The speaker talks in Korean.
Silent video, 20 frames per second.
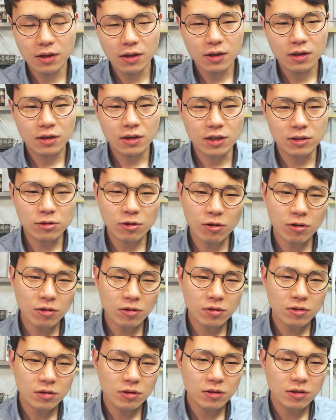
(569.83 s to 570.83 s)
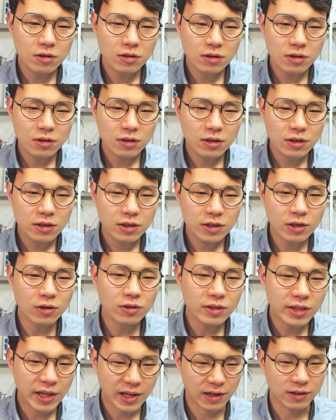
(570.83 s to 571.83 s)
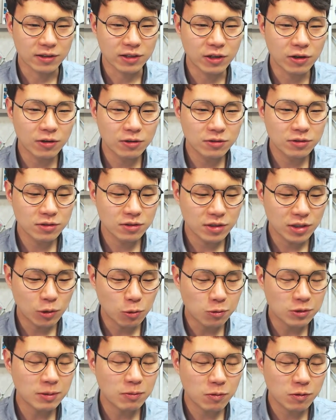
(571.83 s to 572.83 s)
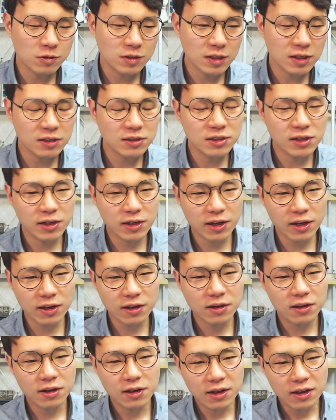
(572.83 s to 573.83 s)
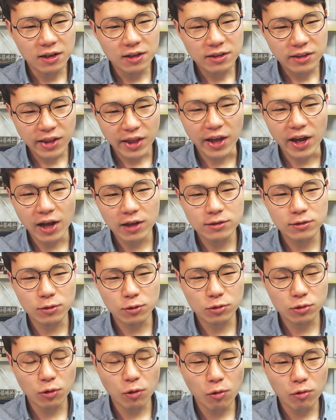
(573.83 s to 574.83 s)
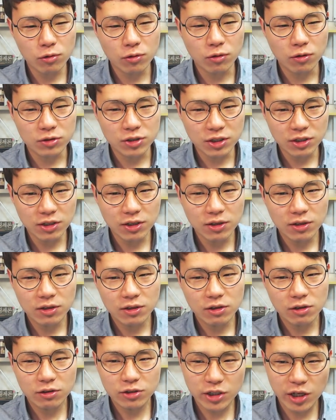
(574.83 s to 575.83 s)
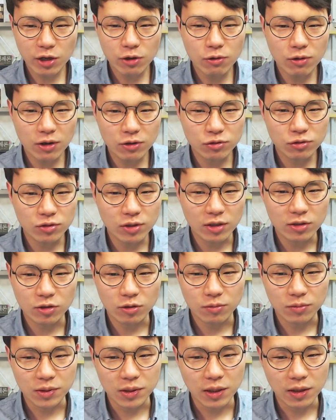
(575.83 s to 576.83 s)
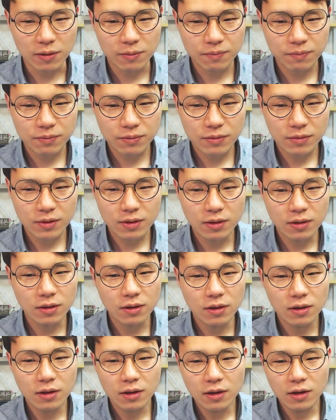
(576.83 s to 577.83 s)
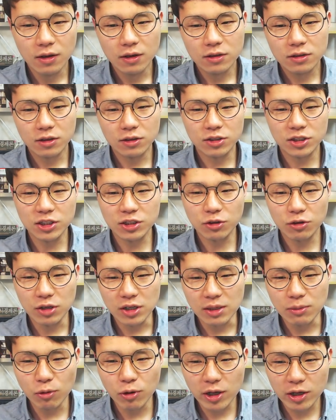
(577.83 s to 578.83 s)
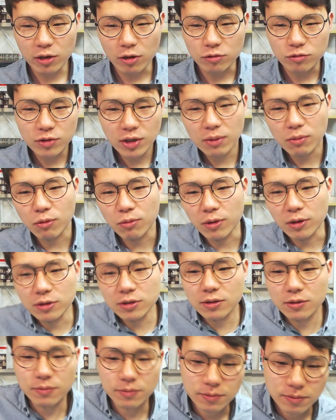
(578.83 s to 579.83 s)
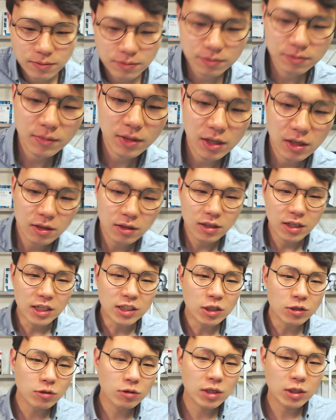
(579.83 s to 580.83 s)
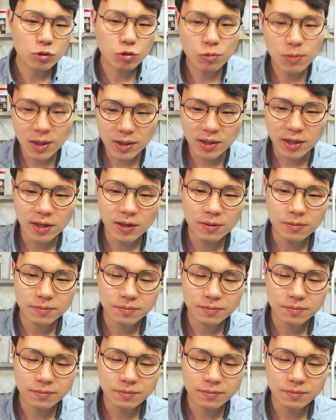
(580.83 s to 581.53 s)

그래서 이런 대안, 이런 2030 세대들에게 대안으로 떠오르는 것이 셰어하우스라는 겁니다. 그 실제로 일본의 경우에 보면은 2000년대 초반에